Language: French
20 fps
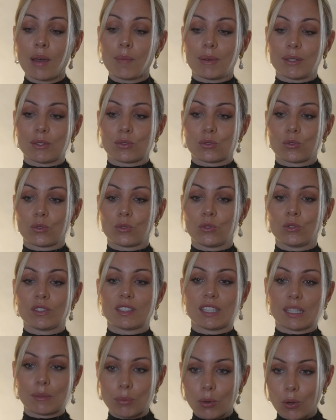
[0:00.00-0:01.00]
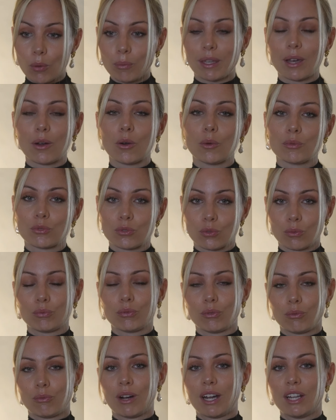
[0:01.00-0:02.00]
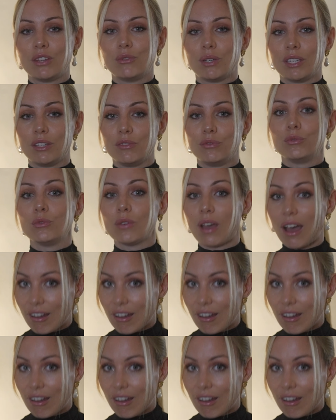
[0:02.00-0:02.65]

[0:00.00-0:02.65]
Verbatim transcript: parce que cette première option pour moi elle doit être vue